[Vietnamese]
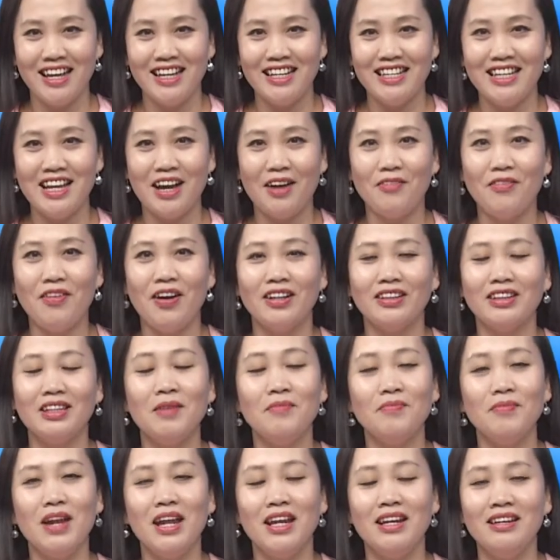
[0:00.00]
Dạ và tiếp
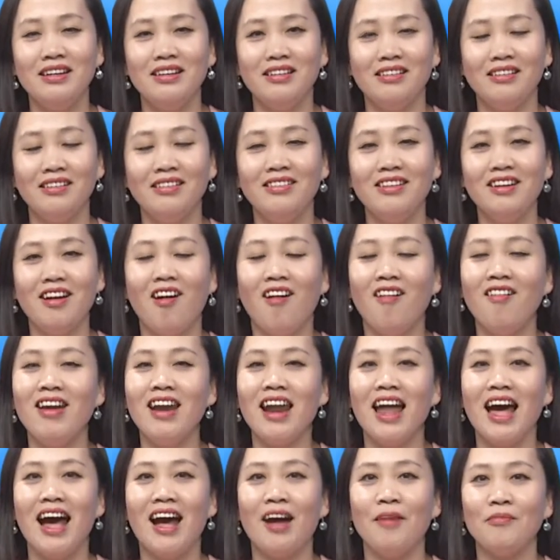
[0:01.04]
đến nữa đó
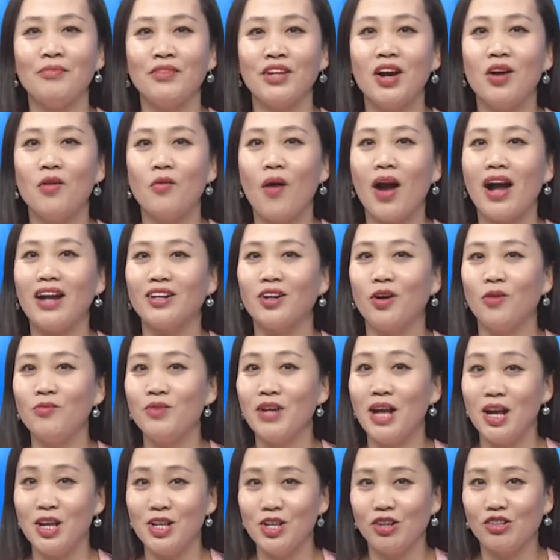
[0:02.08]
là cơ quan thống
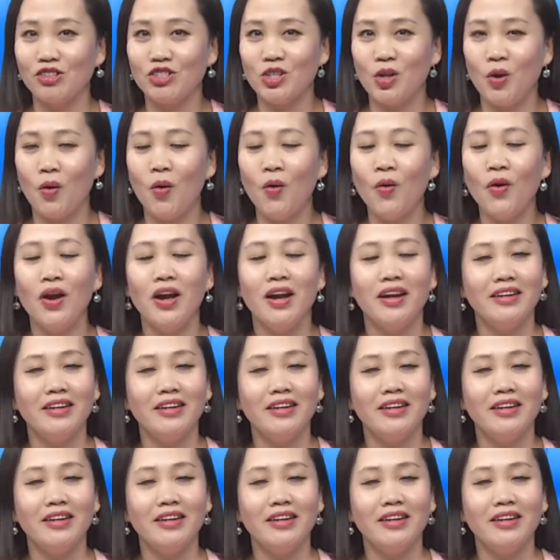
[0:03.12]
kê dân số.